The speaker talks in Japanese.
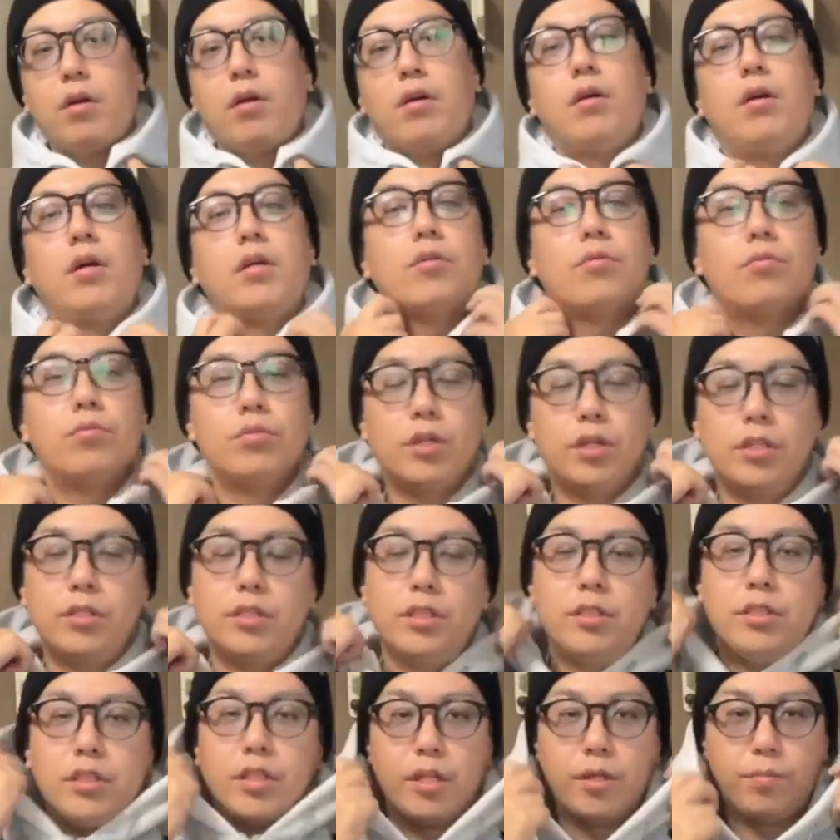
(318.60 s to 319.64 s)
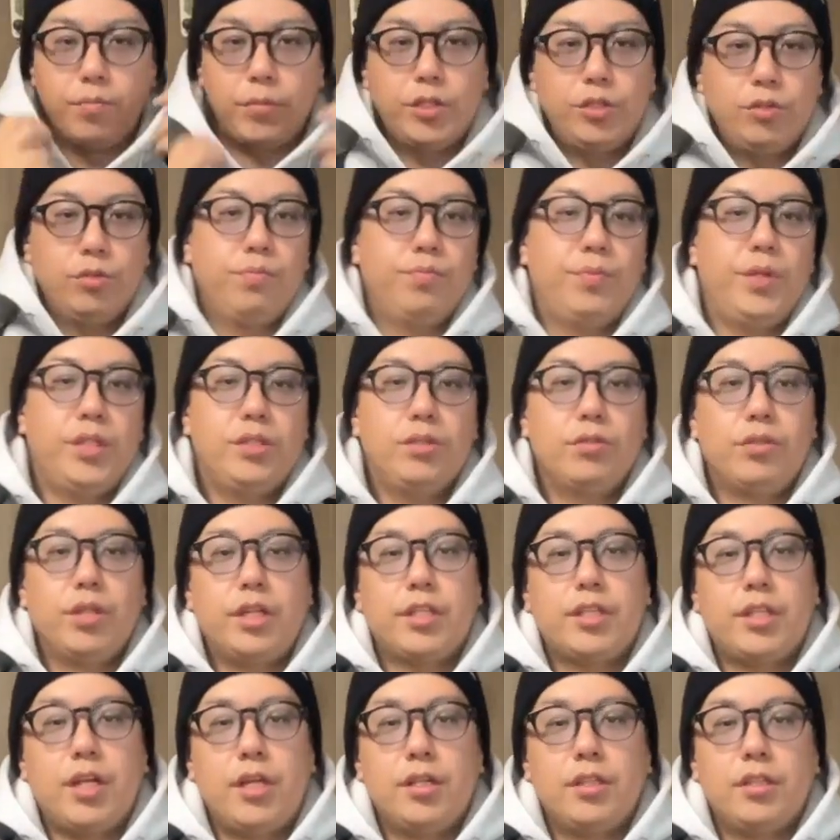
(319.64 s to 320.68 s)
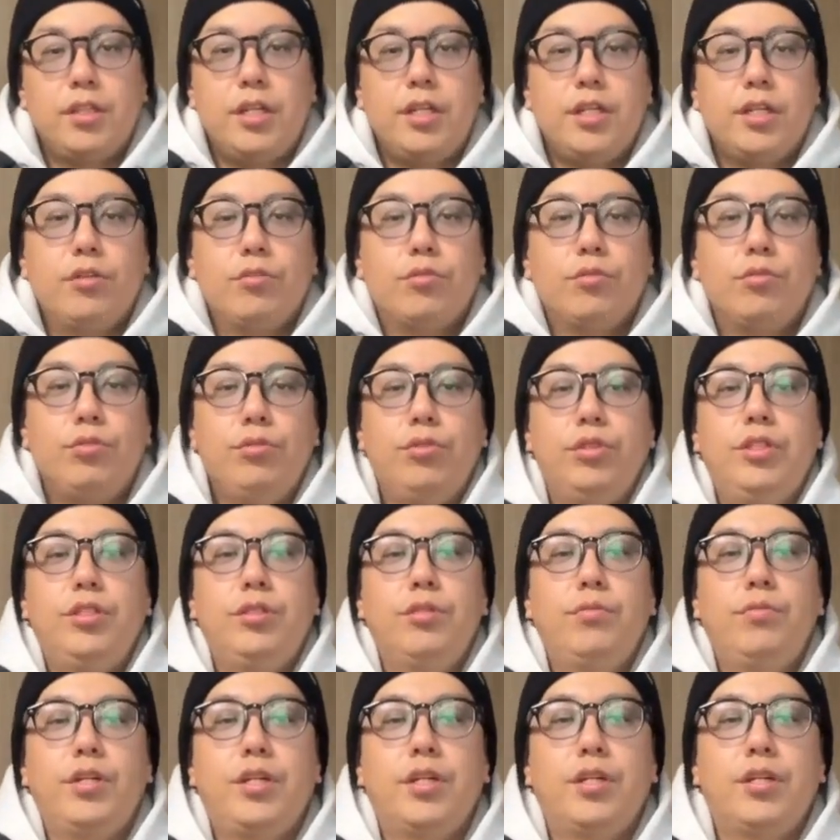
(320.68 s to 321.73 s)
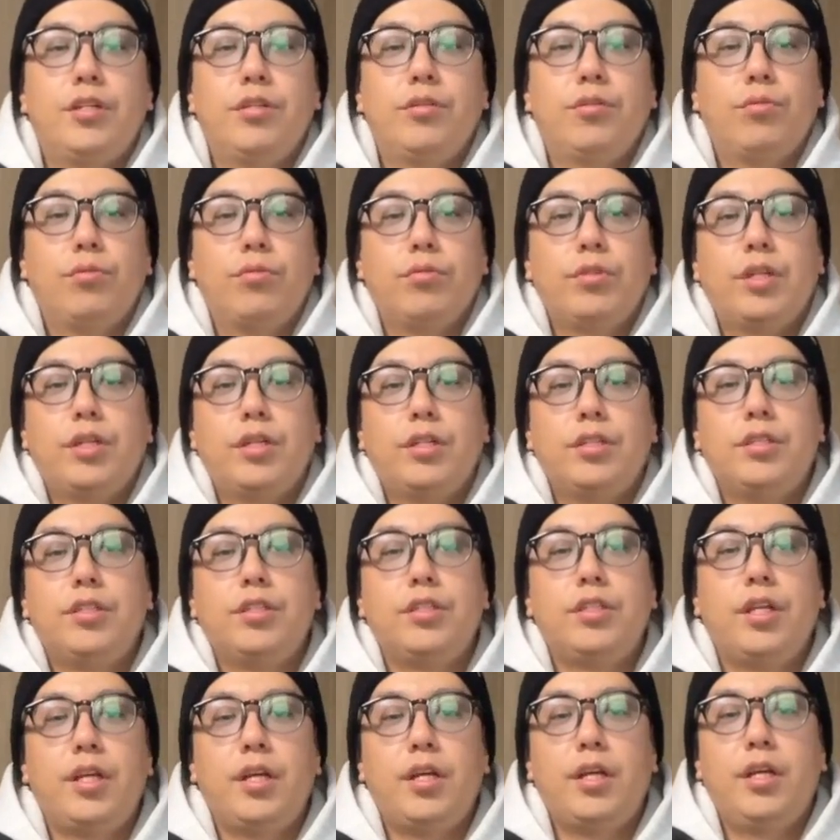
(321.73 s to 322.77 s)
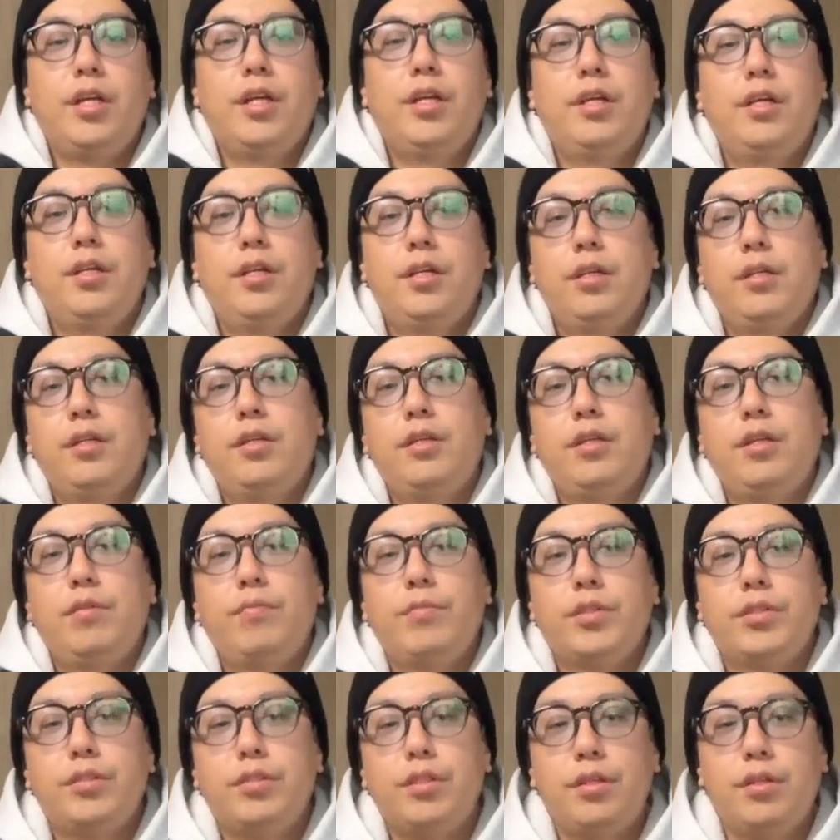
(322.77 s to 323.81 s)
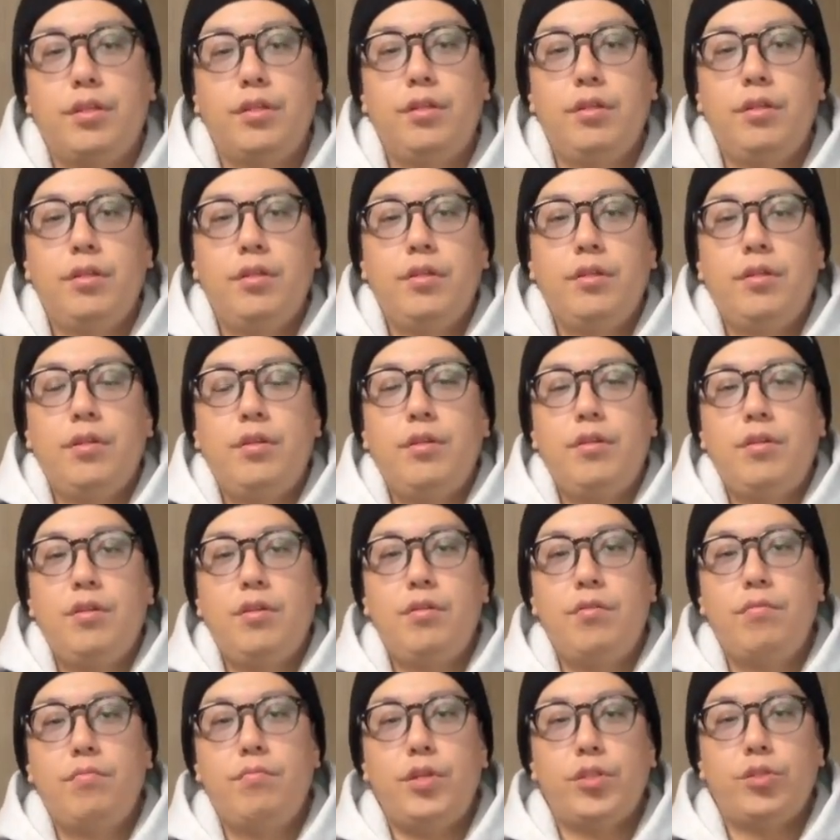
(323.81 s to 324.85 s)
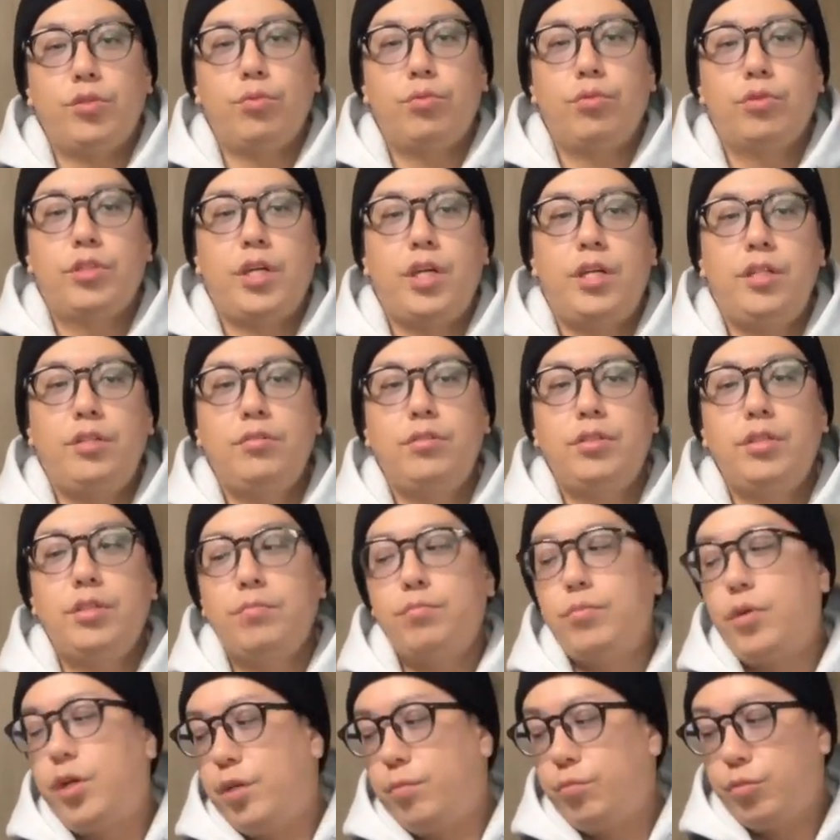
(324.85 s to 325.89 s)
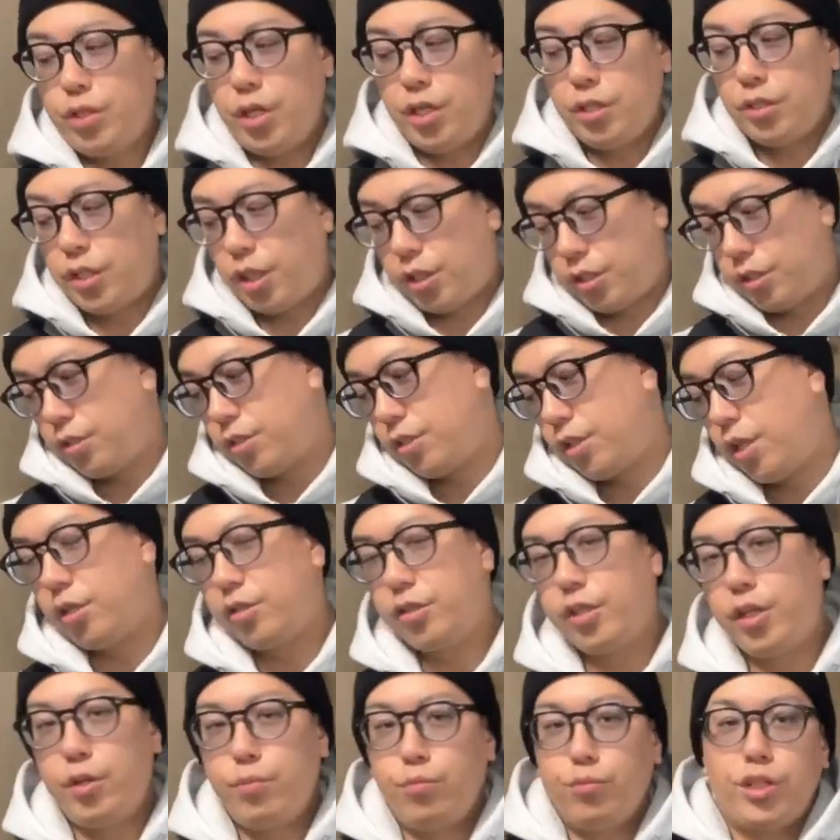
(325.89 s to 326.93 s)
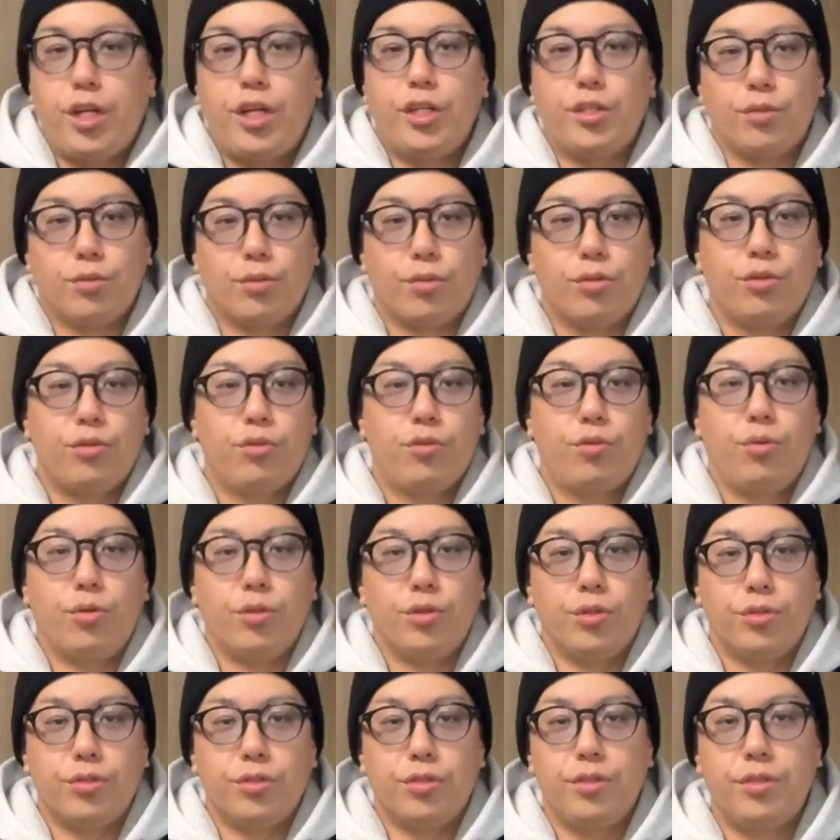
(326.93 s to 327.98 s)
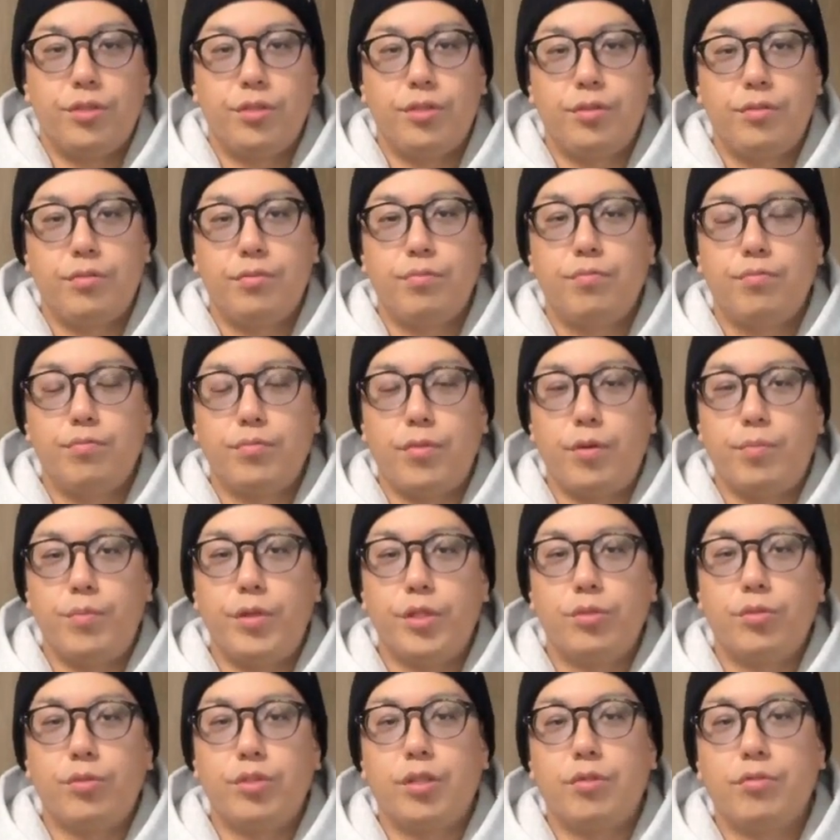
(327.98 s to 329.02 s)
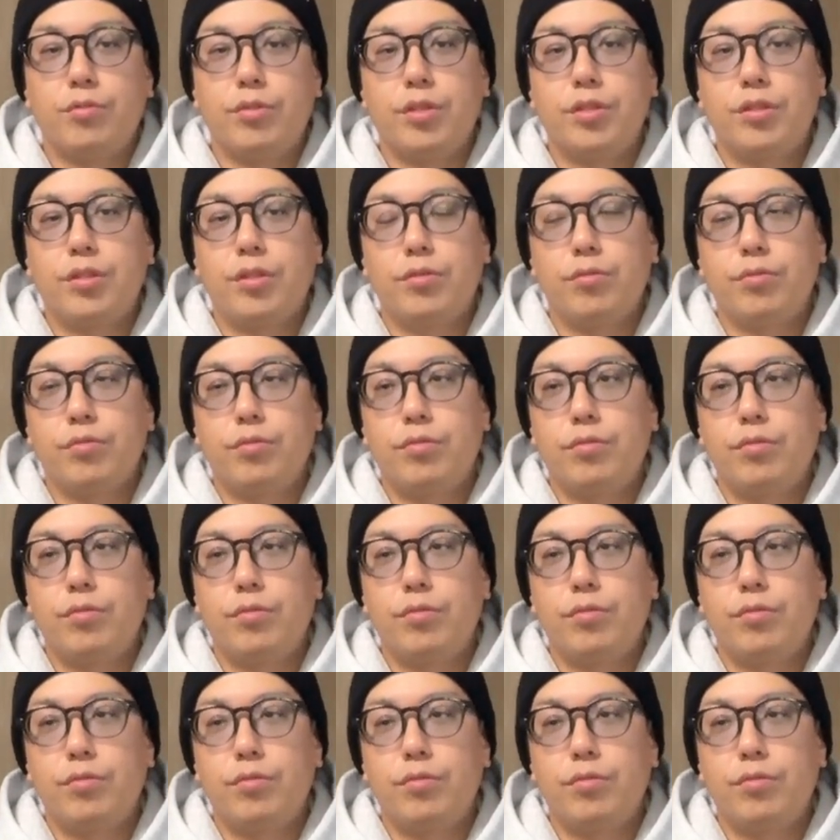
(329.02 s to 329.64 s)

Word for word: はい、こんな感じですね。まあ、一応ベストだけ単体で着ると、風神の上から着るとこんな感じで着れます。まあ、ちょうどサイズに、まあ、エム サイズだったんで、エム サイズのこういう、まあ、ベストになるんですけど。